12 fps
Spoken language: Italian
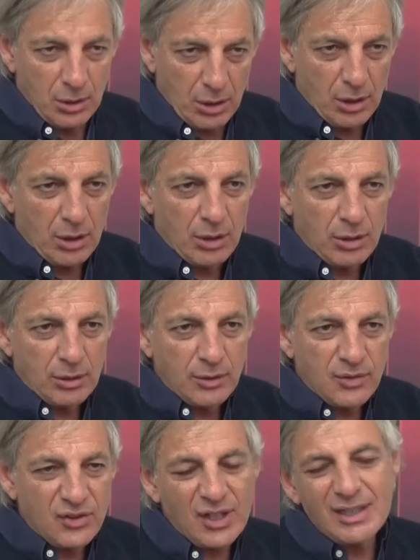eh,
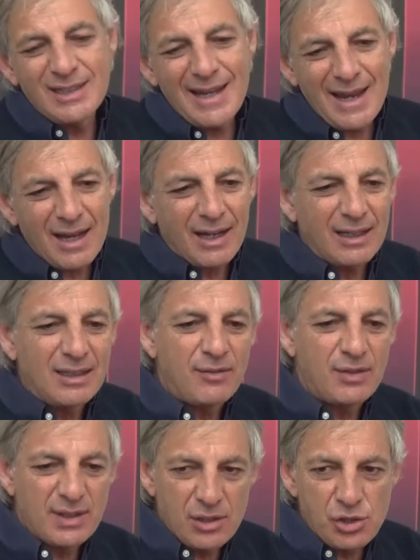sia di idea che di
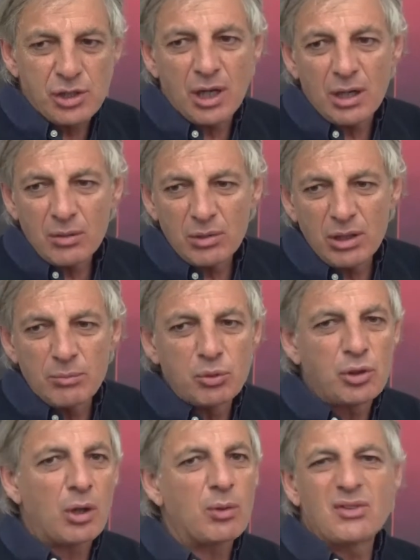fisicità, quindi
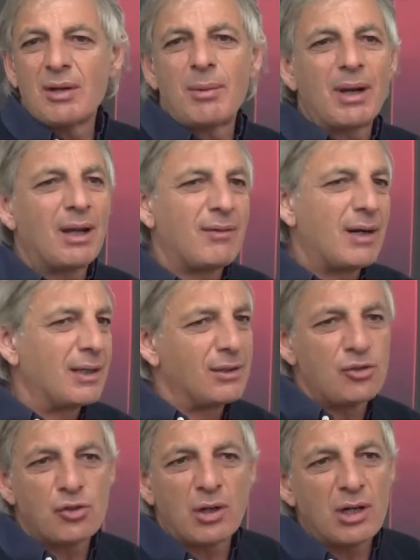buttare questa palla avanti,
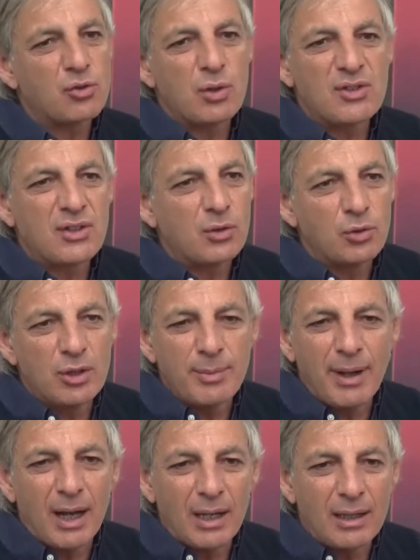giocare sulle seconde
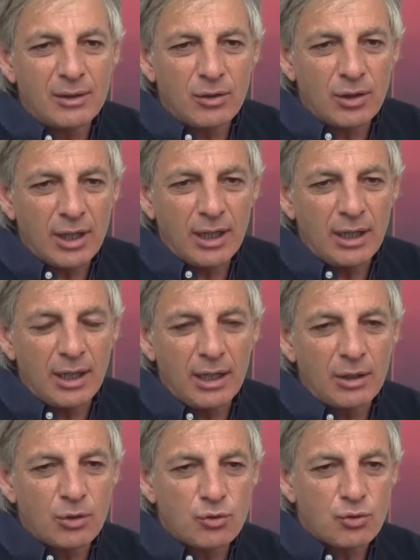palle non è nel
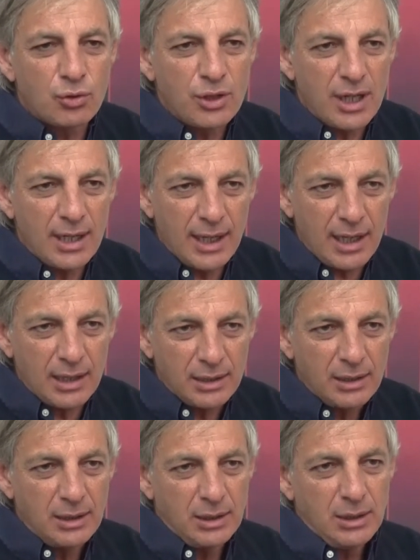nostro
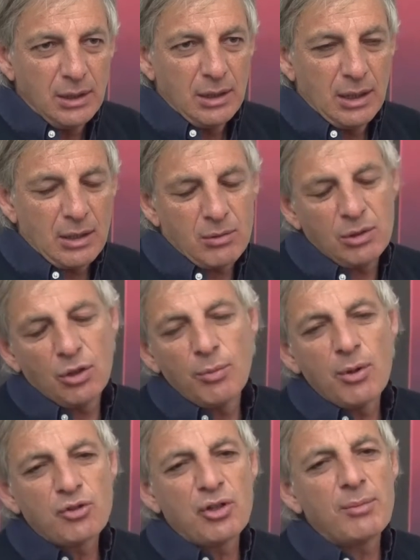DNA. E quindi
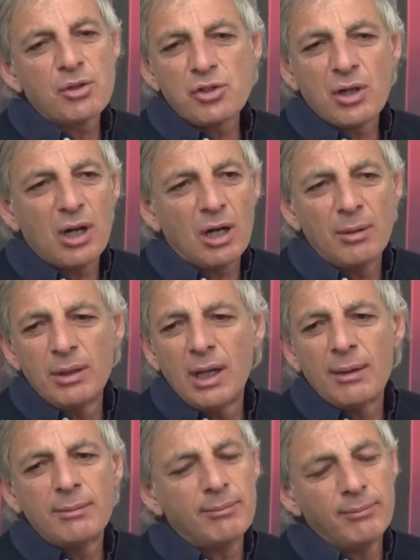dobbiamo sempre cercare
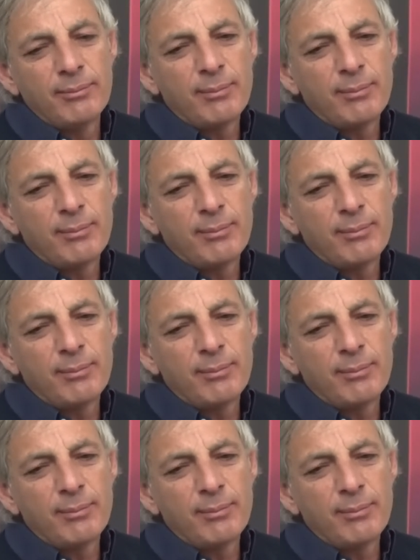di